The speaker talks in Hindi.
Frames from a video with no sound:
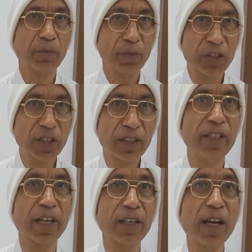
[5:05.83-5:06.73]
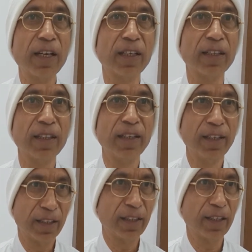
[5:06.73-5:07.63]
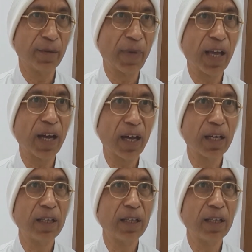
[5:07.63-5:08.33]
बच्चे डरना नहीं ये माया